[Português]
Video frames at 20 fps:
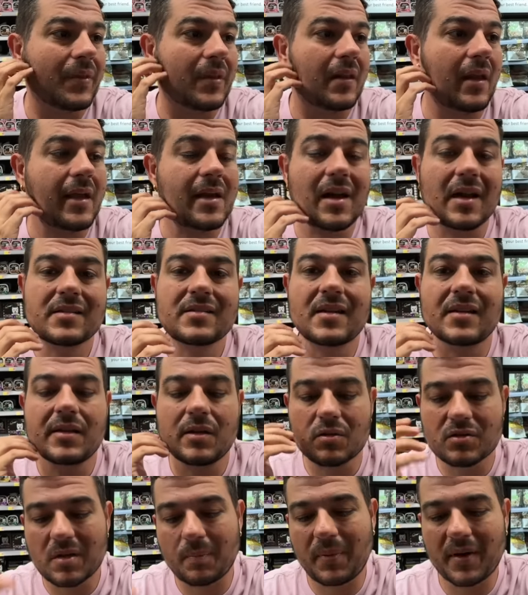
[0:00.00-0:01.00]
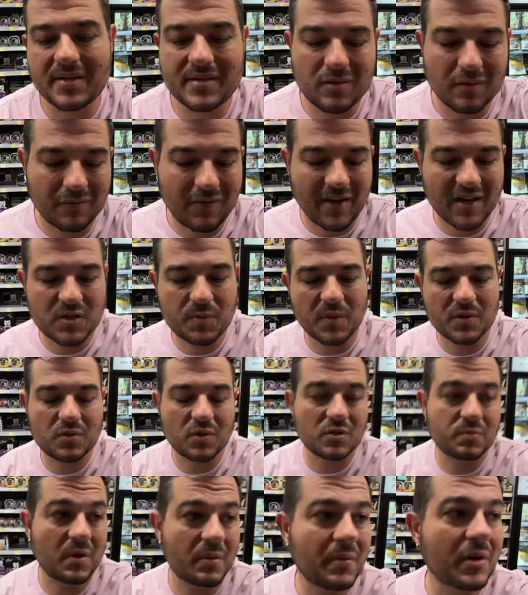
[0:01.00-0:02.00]
Aí graças a Deus apareceu várias
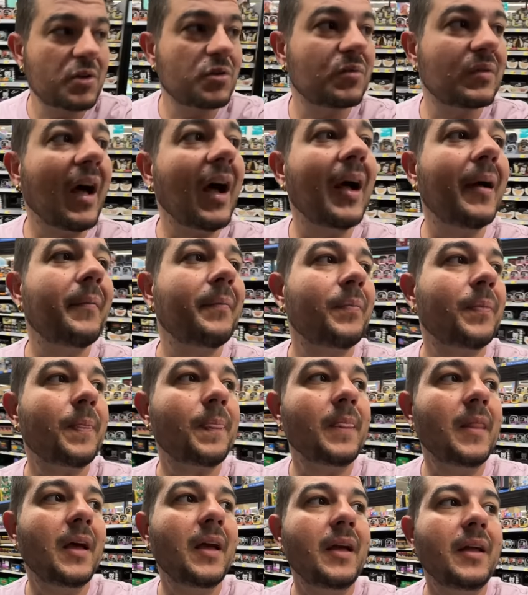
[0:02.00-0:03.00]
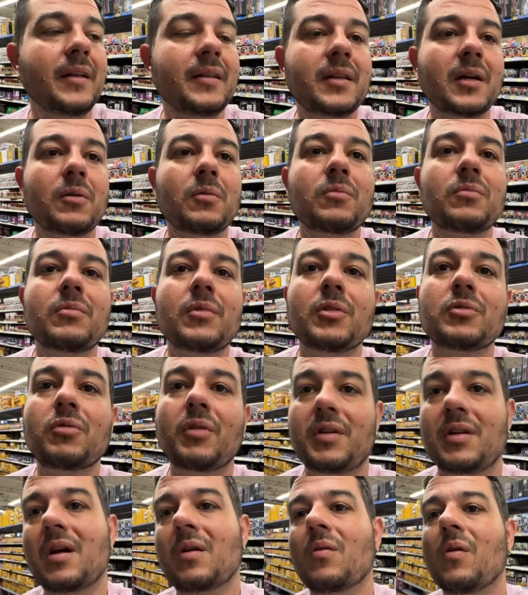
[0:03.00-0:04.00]
pessoas para me ajudar, né? Então eu tô
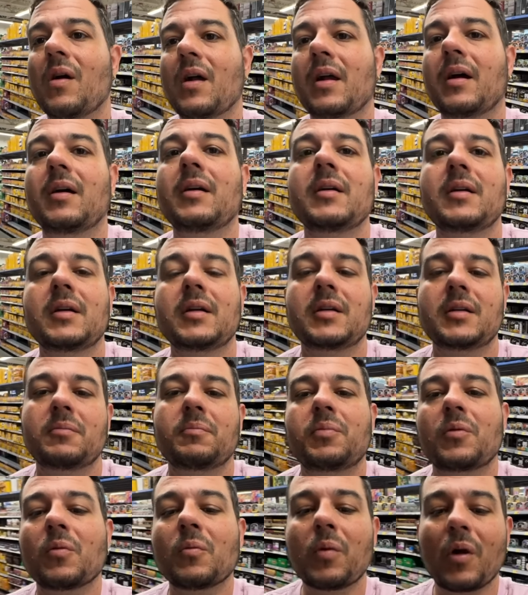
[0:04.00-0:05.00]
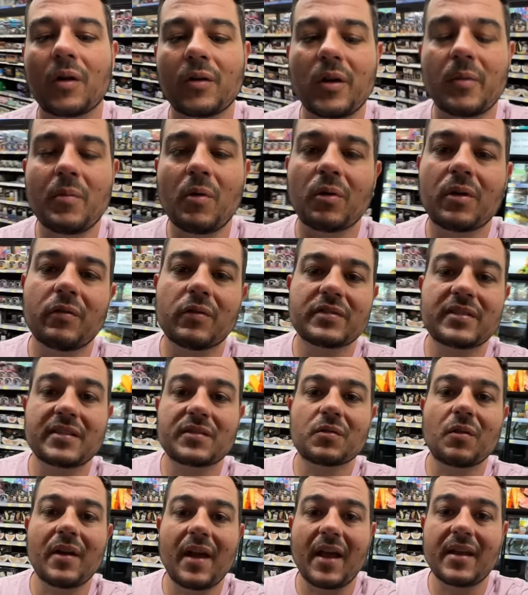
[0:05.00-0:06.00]
indo agora para um brother meu que vocês
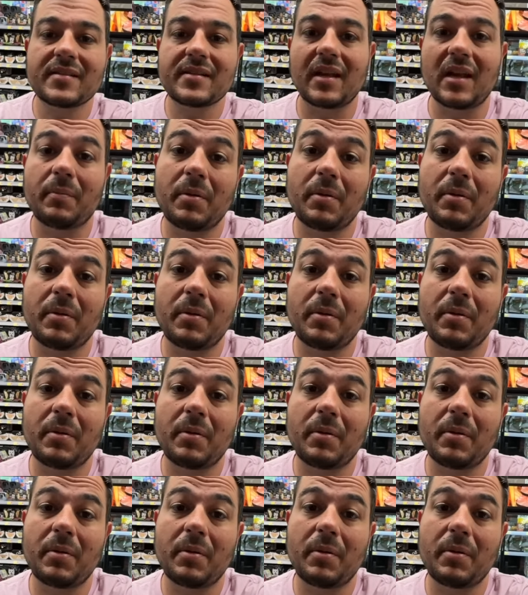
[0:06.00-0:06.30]
conhecem, que ele é